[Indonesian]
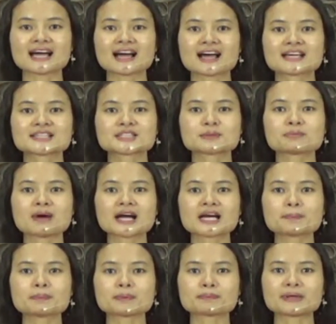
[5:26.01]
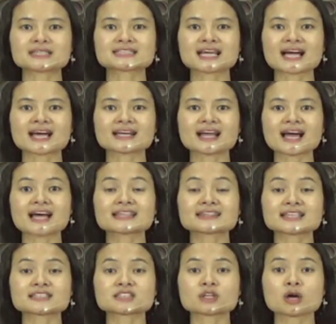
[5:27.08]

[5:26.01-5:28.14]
sebagai perpanjangan atas